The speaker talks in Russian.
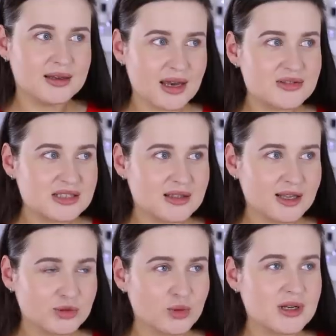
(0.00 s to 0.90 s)
Я
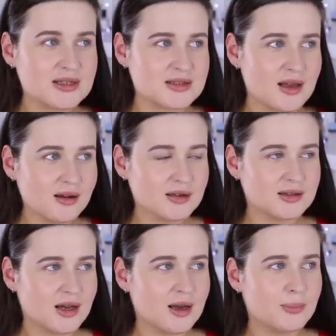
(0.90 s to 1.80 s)
всегда только за,
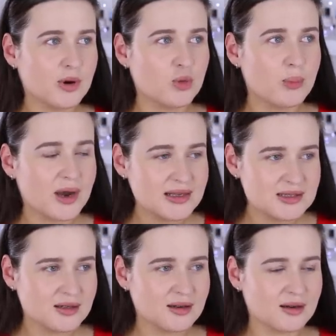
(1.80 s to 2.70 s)
когда
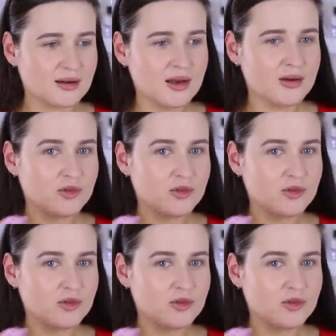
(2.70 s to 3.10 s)
покупатель, э,